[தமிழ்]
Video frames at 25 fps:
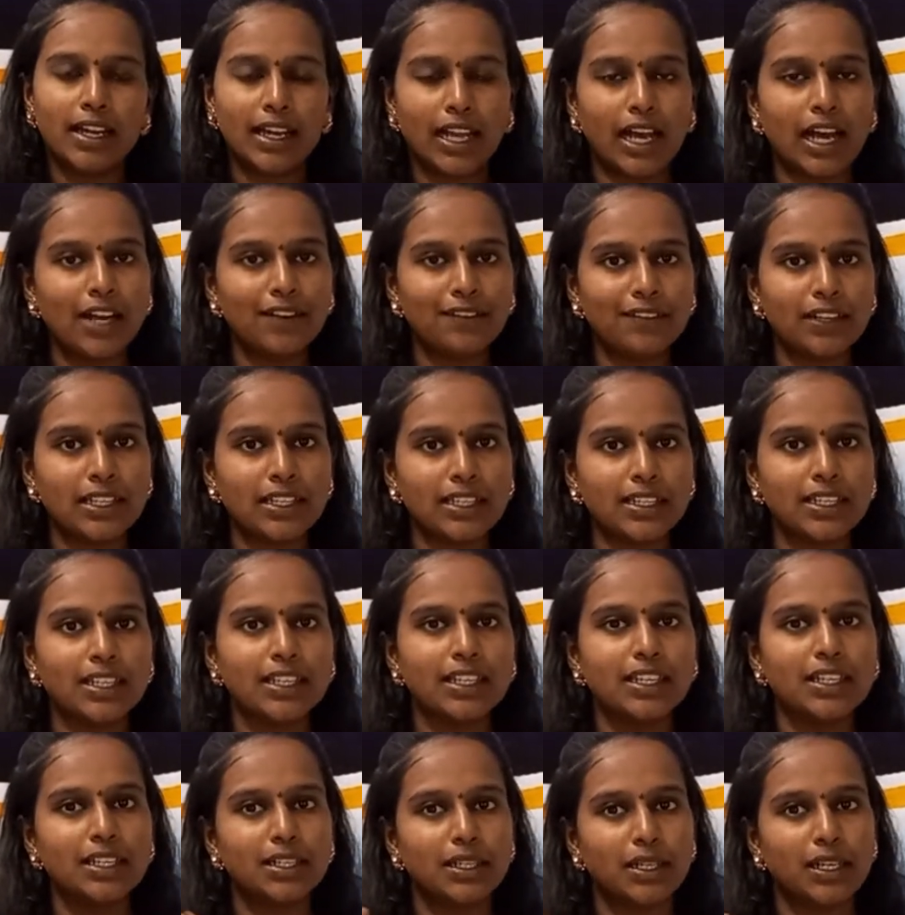நான் வந்து
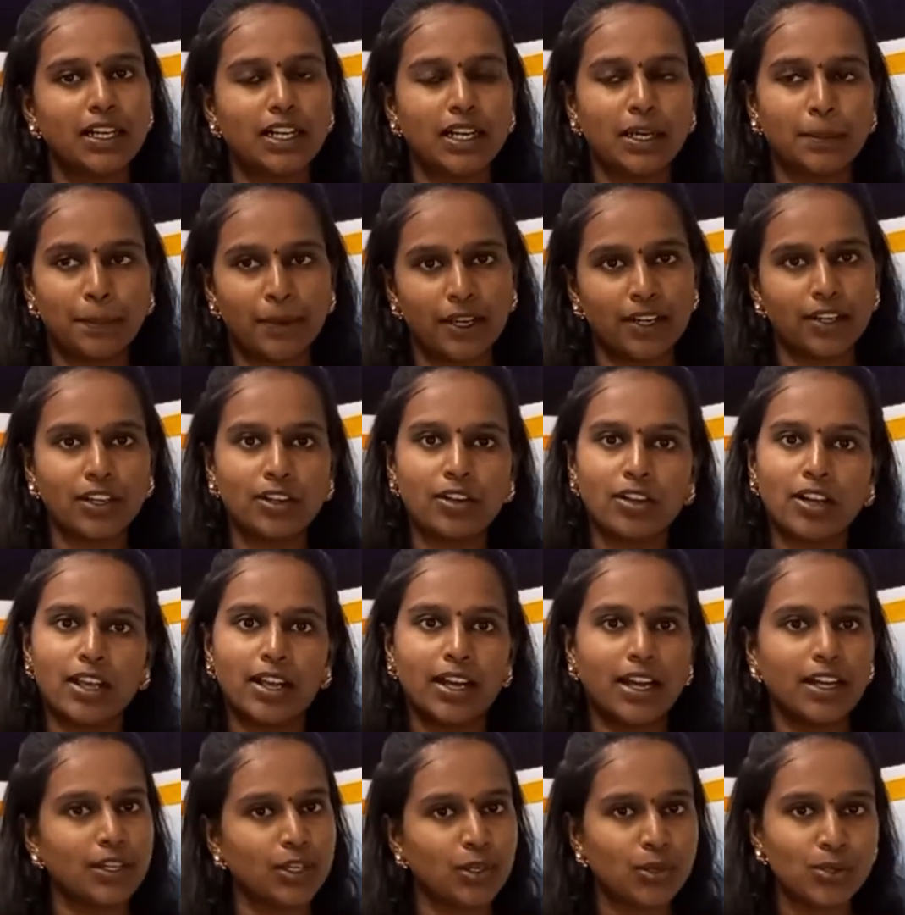
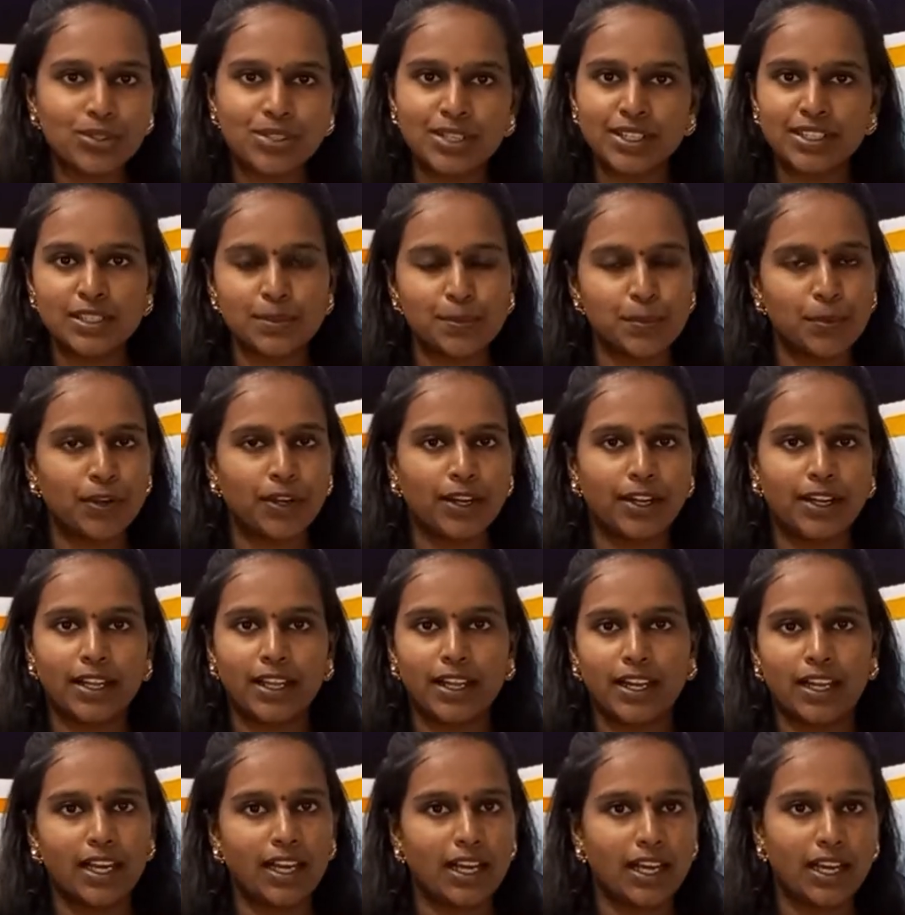பர்டிகுலராக டியூஷன்ஸ்
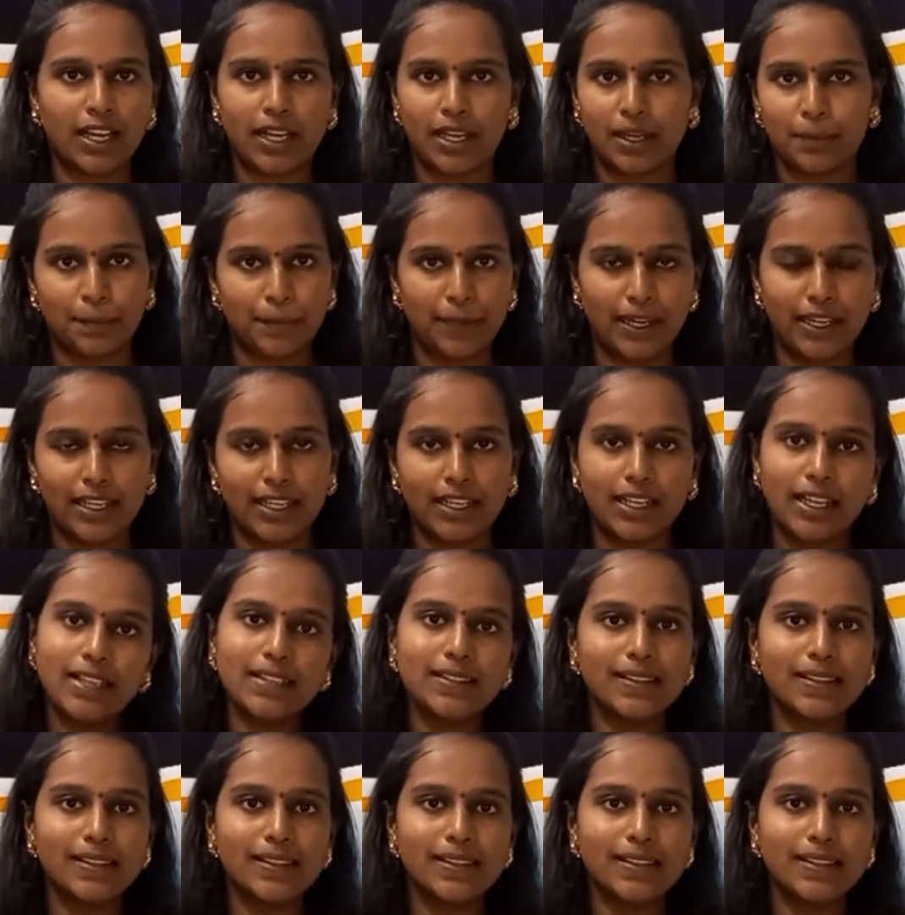போயிட்டெல்லாம் படிக்கல